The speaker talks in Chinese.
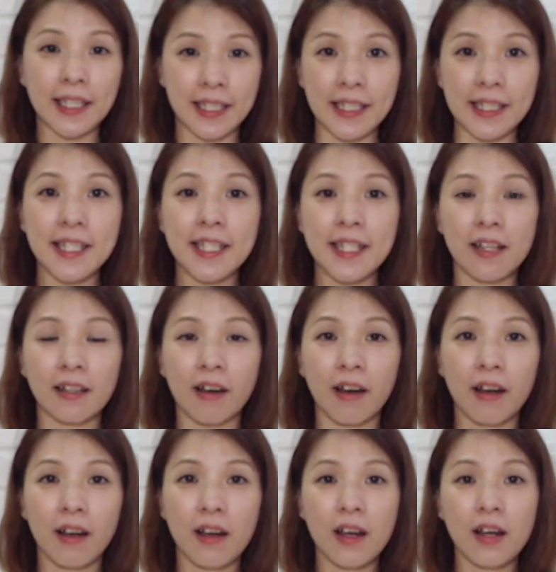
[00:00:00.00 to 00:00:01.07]
一切了，
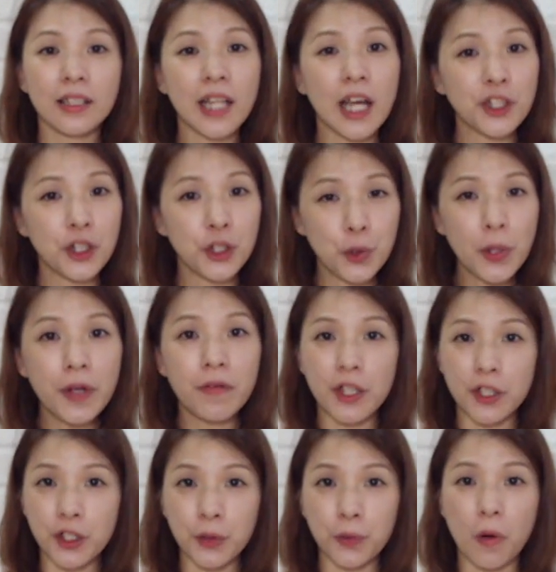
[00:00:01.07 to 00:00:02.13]
他是最认
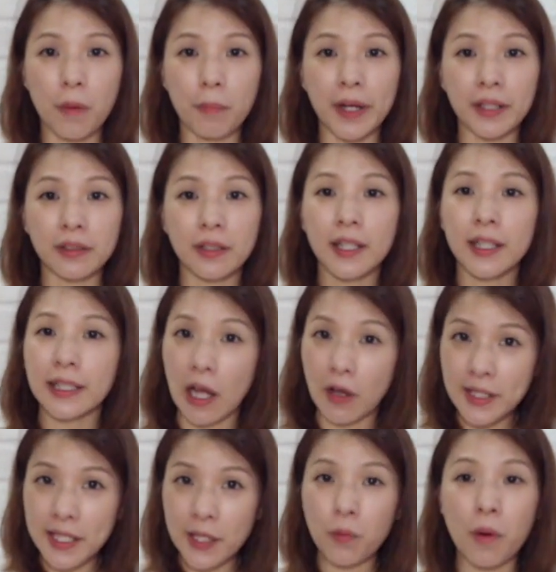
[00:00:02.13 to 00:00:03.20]
识我们、了
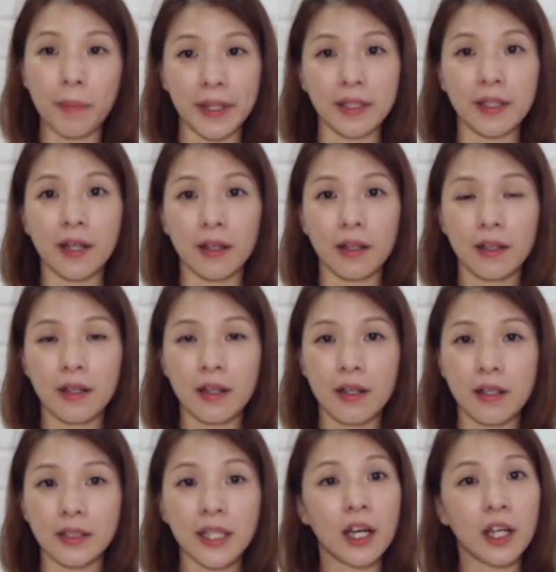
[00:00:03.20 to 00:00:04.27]
解我们的。
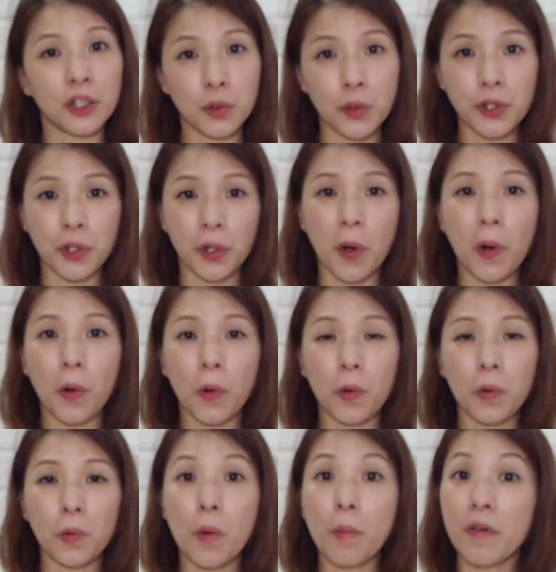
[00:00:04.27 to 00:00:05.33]
但很多时候，
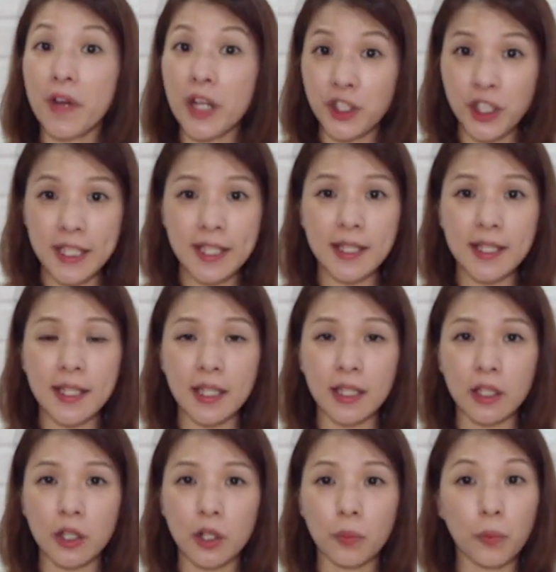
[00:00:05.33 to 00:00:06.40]
我们认识自
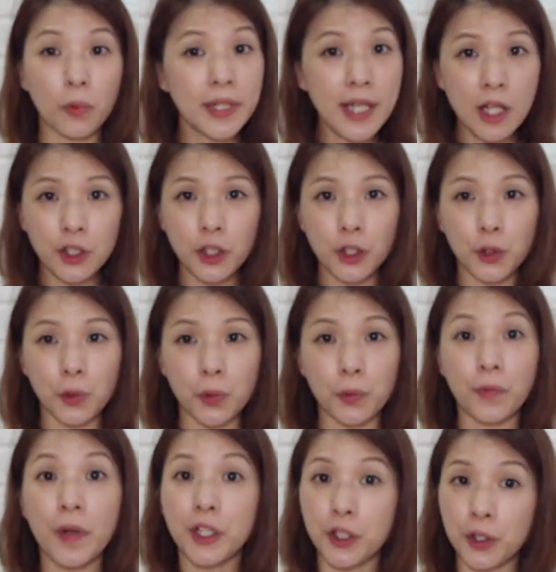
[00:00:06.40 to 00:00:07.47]
己不像是主
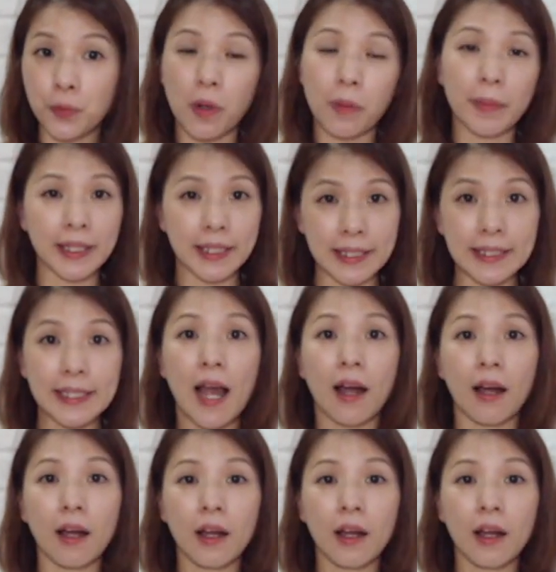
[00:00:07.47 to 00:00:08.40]
认识我们一样，